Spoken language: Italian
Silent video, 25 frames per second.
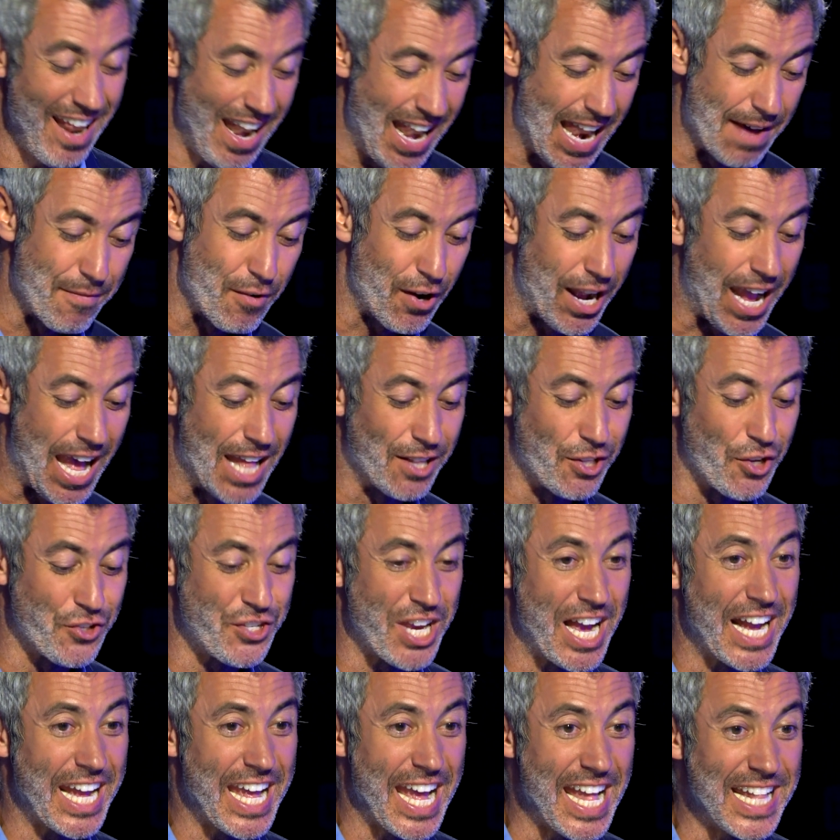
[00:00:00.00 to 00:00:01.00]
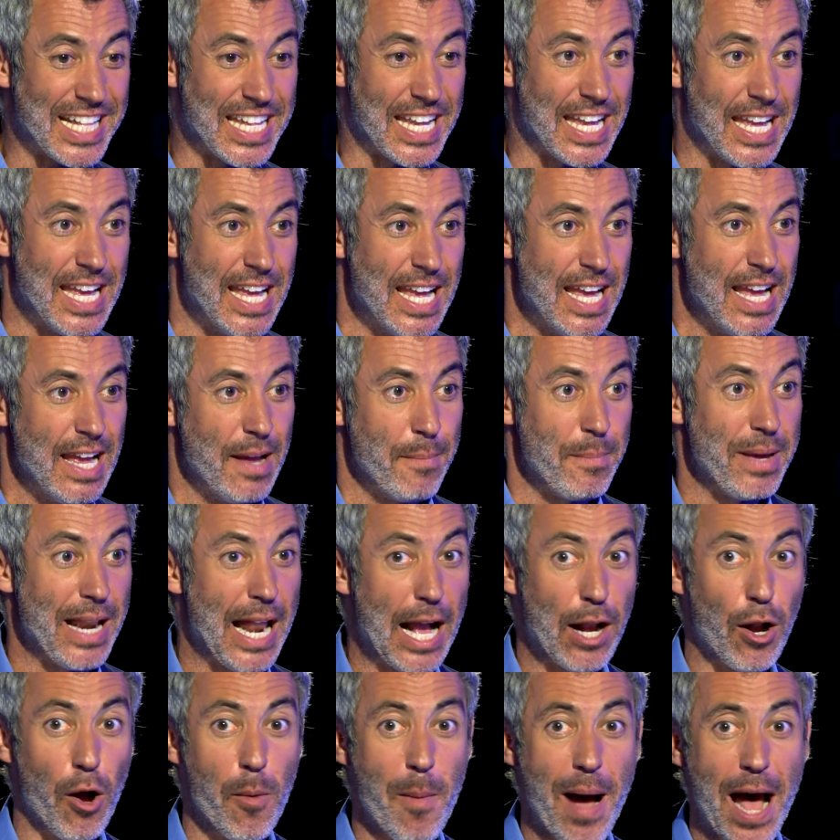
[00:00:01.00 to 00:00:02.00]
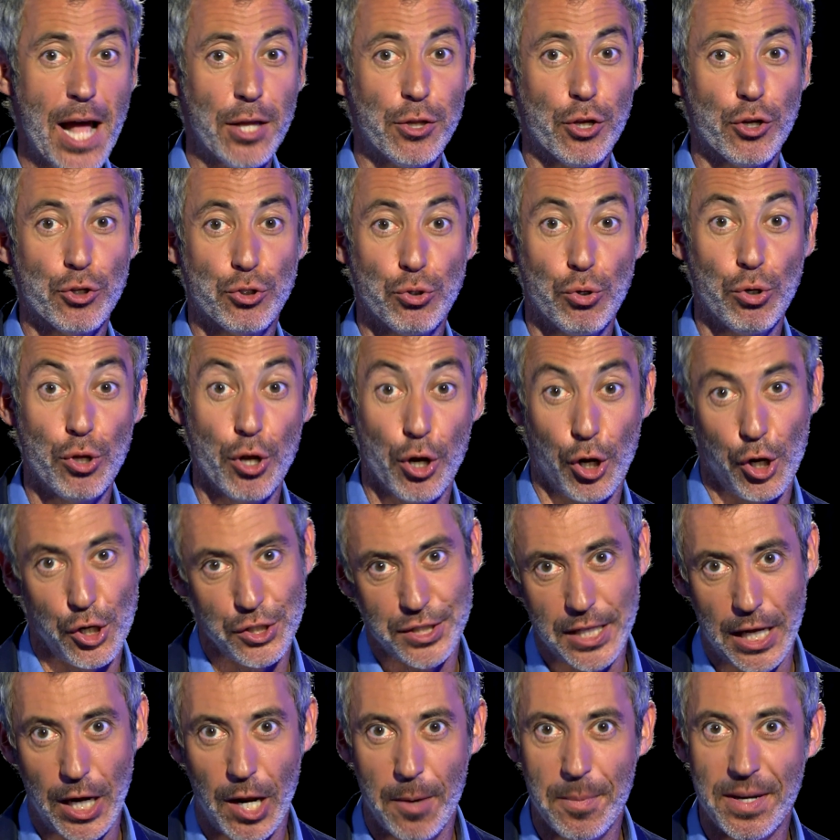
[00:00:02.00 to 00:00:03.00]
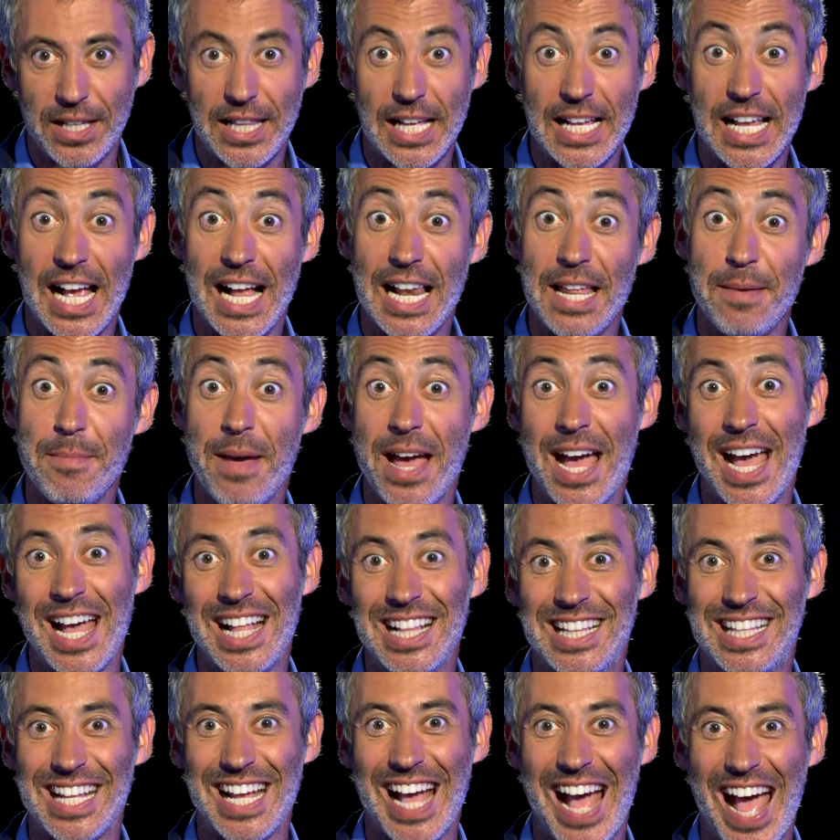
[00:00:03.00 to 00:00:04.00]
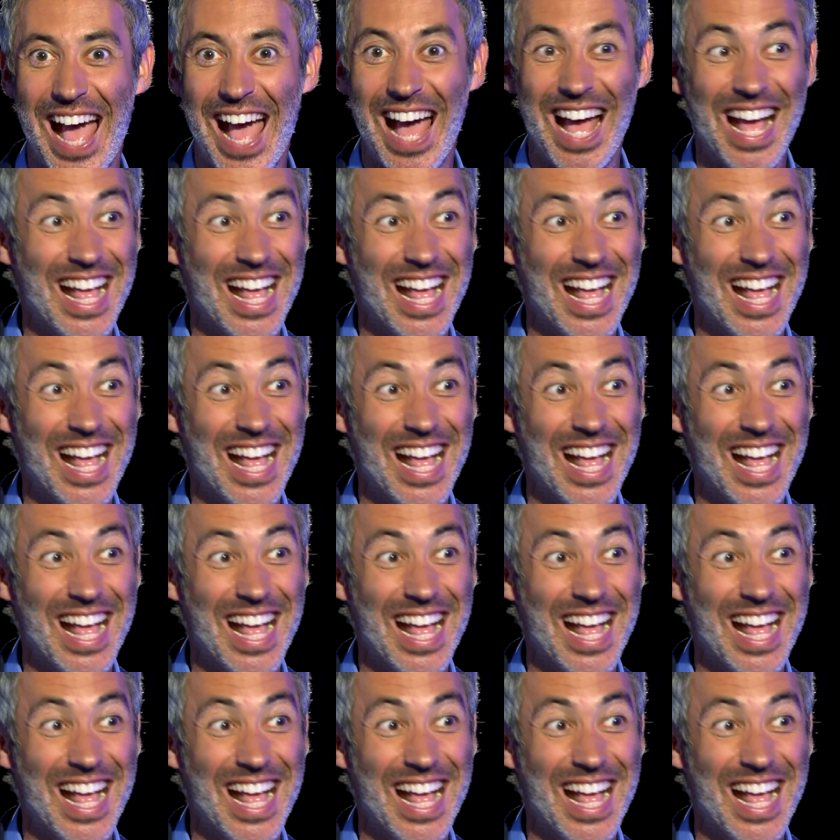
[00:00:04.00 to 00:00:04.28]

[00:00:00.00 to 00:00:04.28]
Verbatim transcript: l'avvocato Gianchetti. Sì. Mi raccomando Giulio con sta roba degli alimenti, eh?